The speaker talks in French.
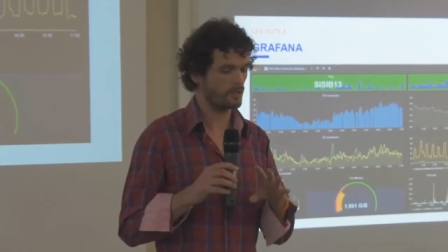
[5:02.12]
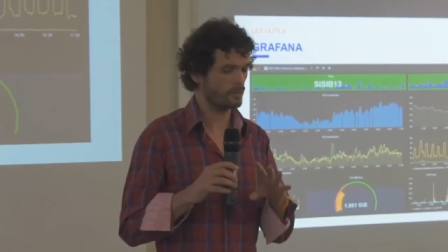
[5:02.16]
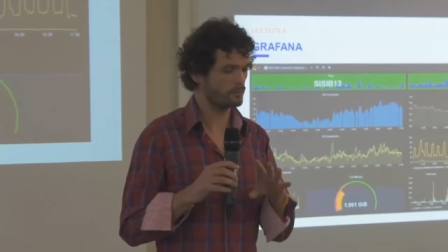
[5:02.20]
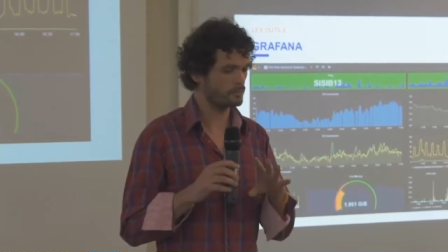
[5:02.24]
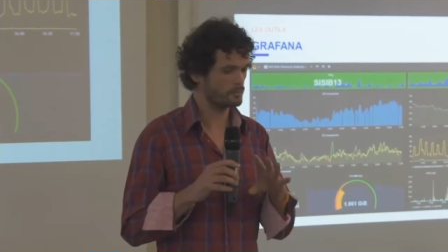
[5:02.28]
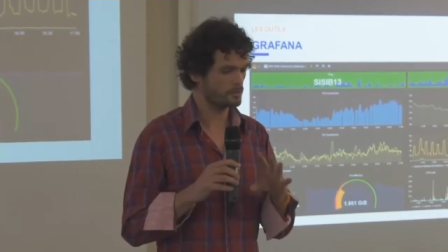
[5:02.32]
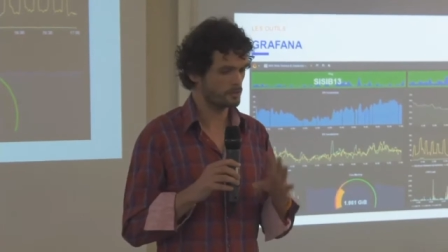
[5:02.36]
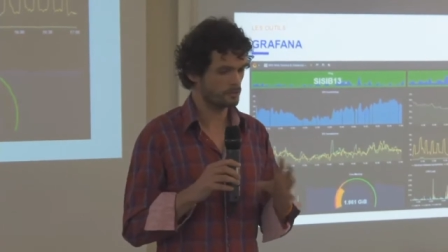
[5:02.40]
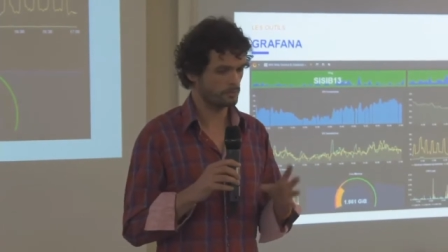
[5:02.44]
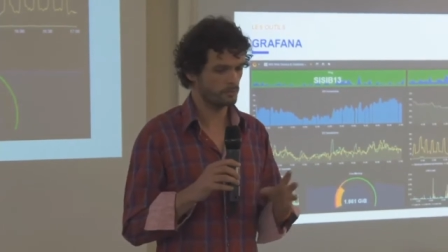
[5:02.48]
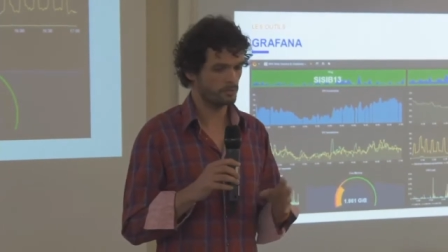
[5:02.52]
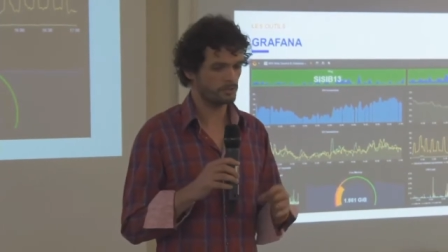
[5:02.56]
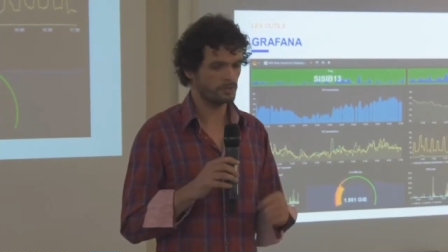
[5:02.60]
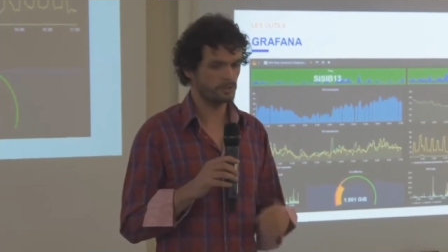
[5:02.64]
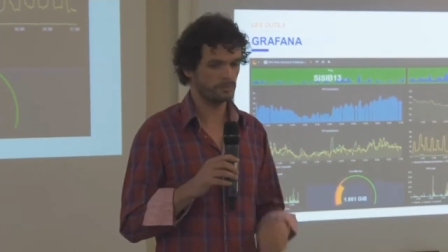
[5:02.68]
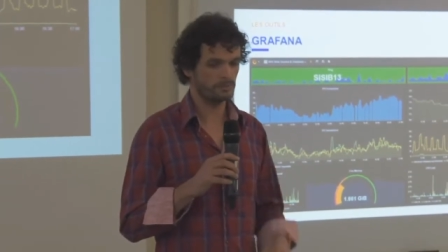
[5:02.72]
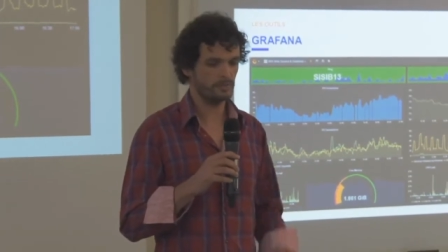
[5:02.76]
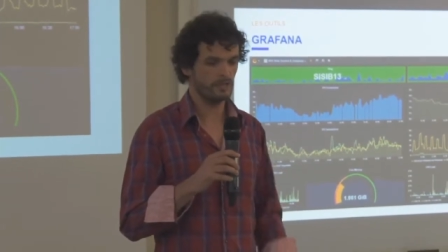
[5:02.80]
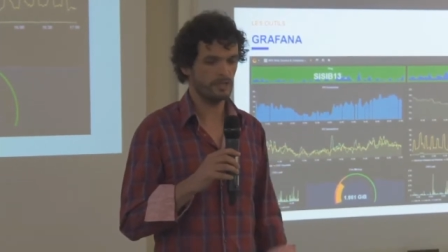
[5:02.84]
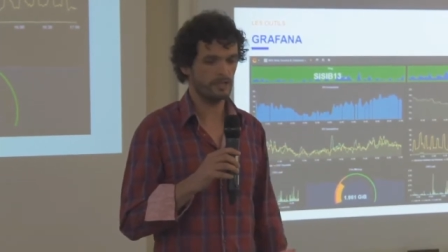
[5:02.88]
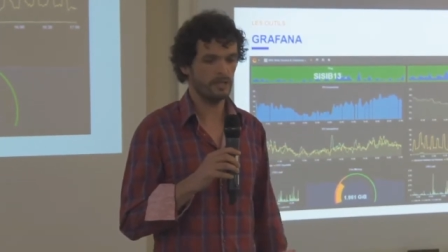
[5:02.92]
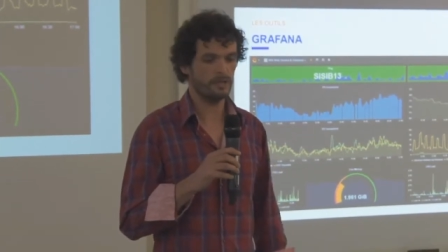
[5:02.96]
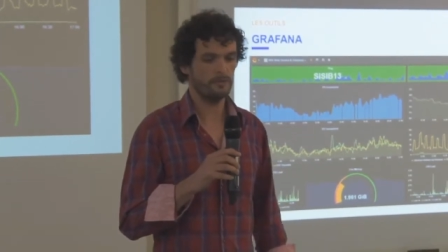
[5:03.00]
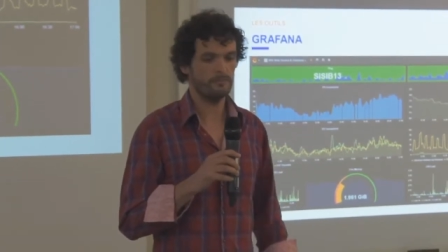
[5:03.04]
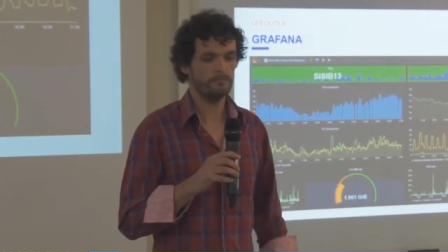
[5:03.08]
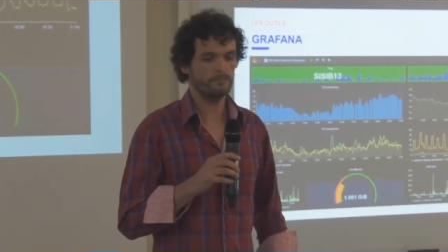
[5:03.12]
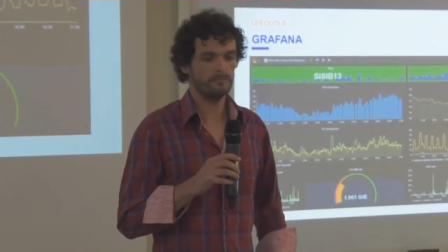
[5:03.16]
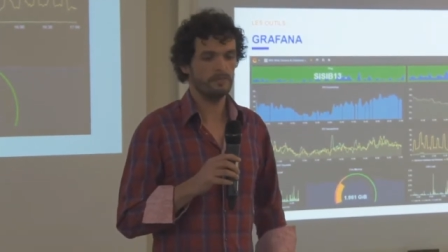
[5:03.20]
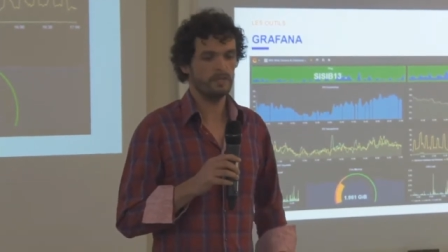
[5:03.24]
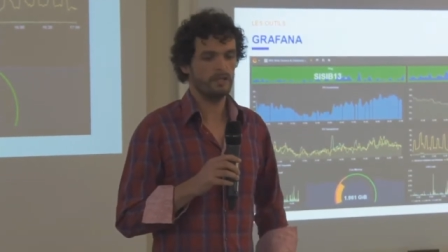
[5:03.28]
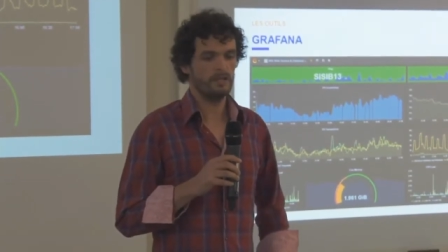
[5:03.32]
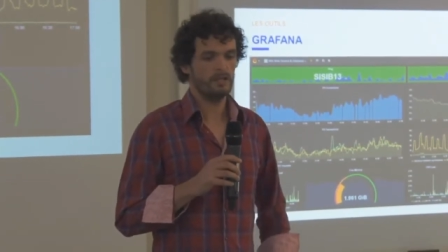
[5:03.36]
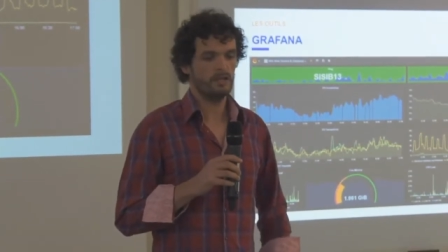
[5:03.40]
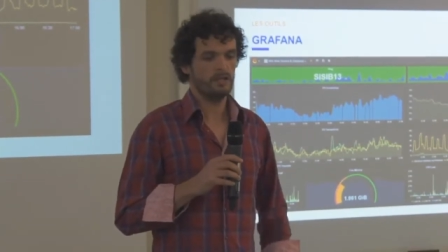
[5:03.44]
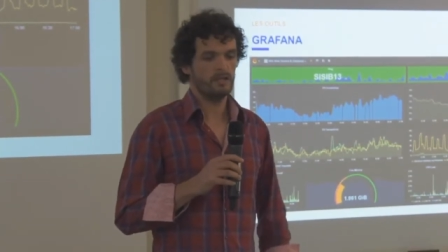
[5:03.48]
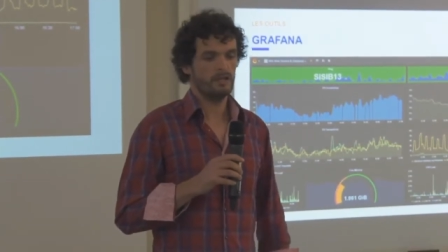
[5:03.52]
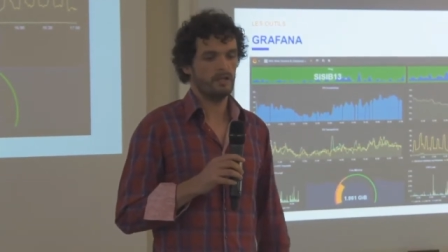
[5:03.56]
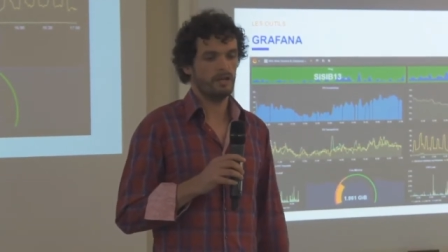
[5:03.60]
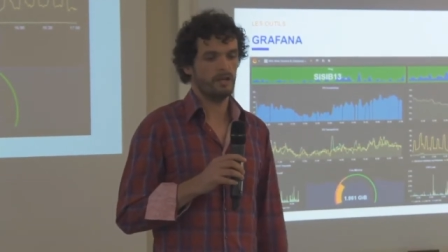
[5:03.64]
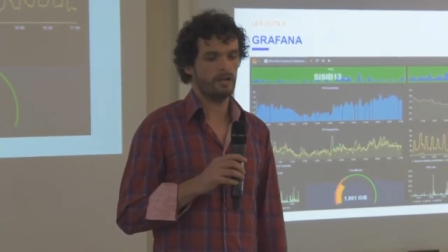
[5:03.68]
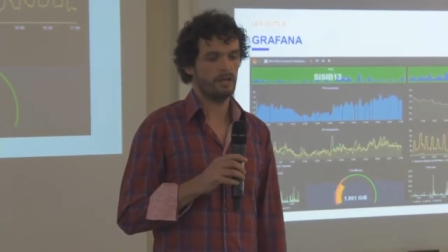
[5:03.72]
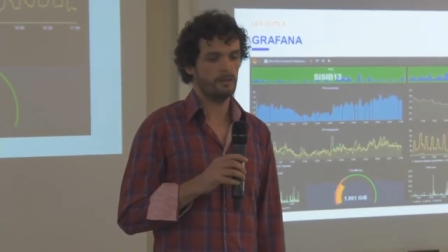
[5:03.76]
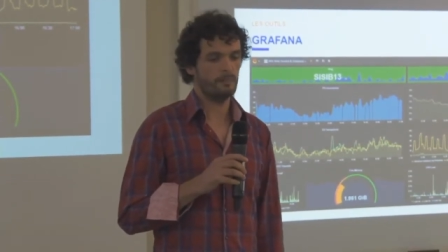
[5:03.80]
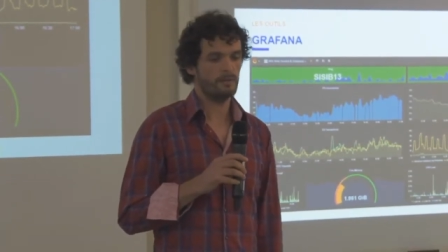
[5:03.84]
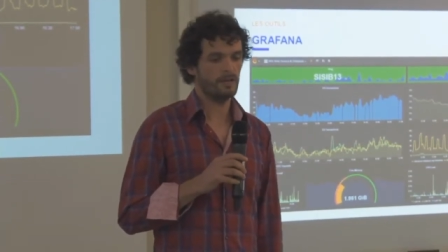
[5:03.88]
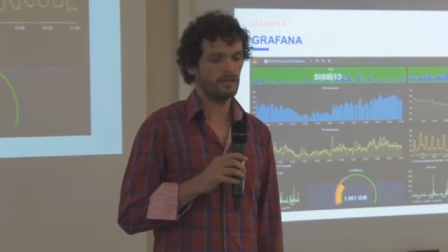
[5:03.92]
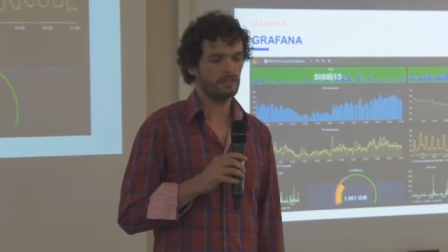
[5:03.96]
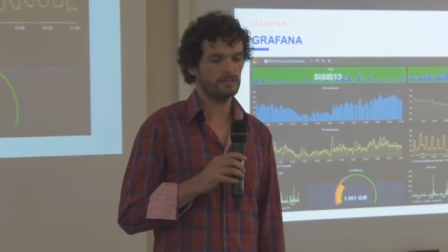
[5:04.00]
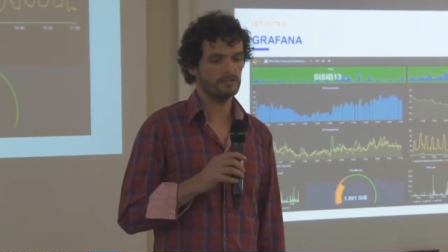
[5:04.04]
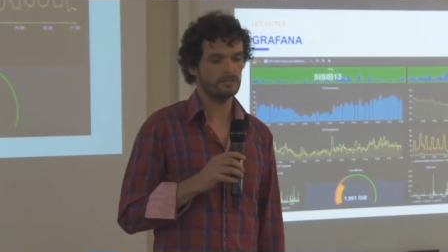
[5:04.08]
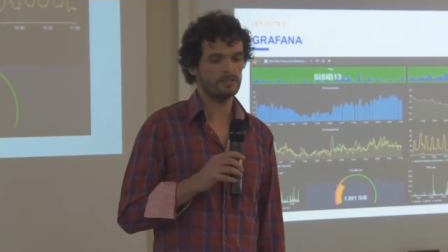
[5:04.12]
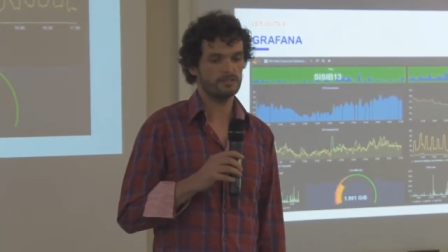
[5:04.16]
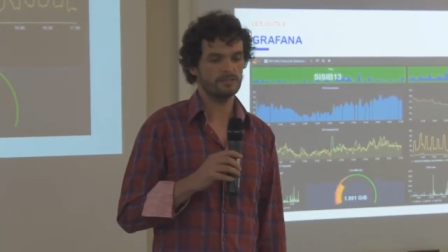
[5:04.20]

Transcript: petit peu similaire. À la base,